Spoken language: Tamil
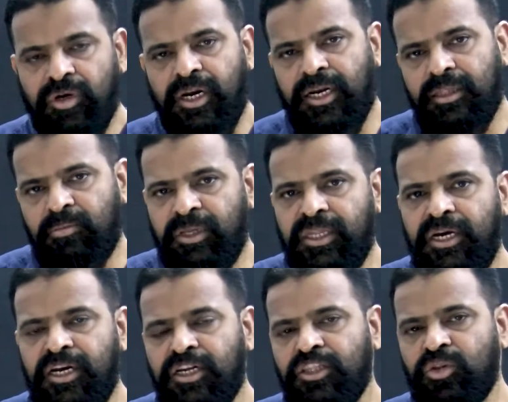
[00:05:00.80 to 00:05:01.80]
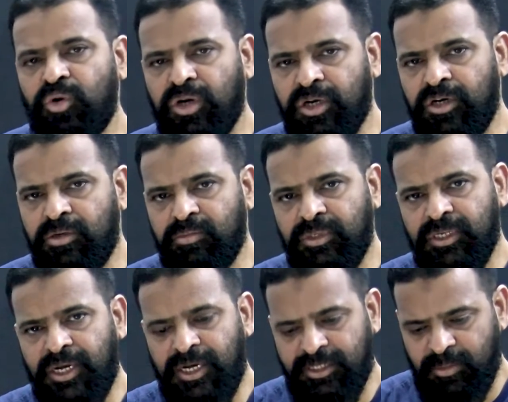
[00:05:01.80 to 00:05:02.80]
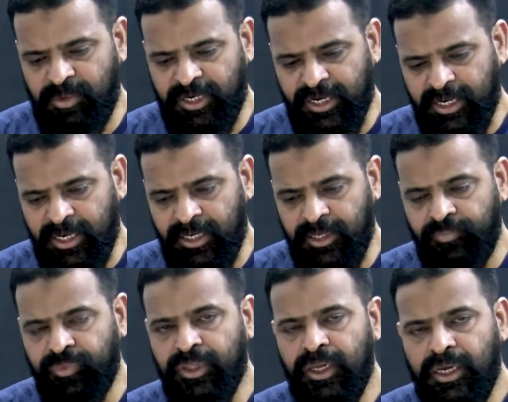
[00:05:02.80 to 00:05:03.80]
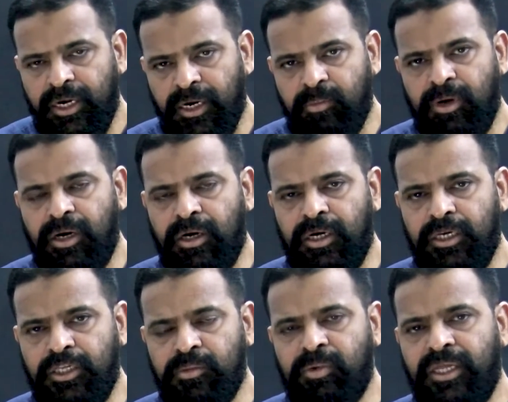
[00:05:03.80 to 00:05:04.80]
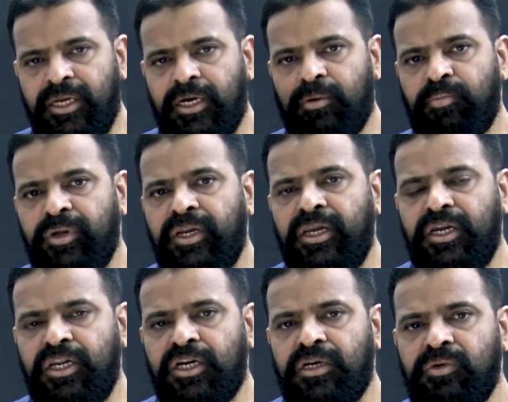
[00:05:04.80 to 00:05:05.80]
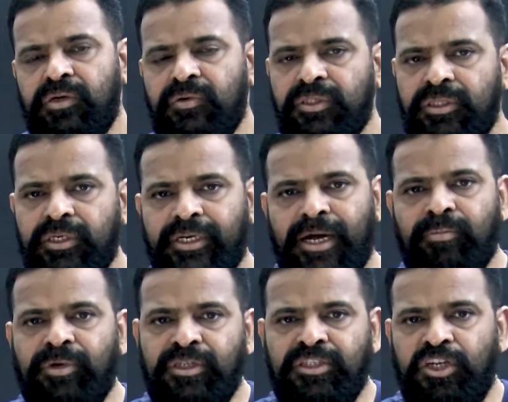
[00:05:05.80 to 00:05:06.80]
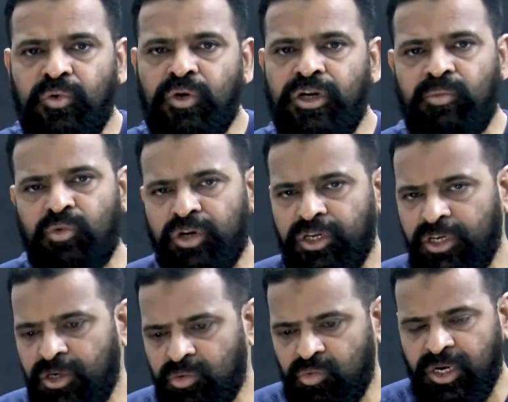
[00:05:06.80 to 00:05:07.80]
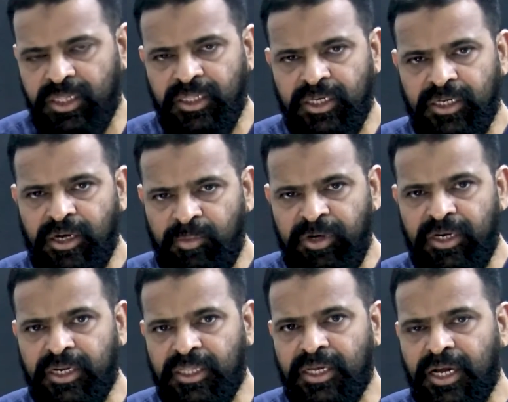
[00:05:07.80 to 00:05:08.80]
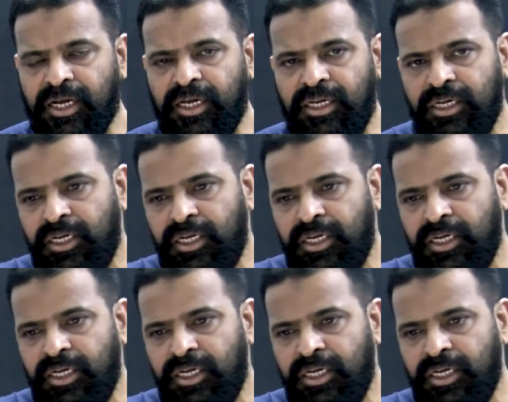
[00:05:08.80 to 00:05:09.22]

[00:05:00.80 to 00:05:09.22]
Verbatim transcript: ஸோ நான் அந்த மதுரையிலேருந்து தொடங்கணும்னு ஆசைப்பட்டேன் நான் ஏன்னா இது மாதிரியான பெரிய நிகழ்வுகள் வந்து கேபிட்டல் சிட்டிக்குள்ளே முடங்கிடக்கூடாது அப்படின்றதுக்காக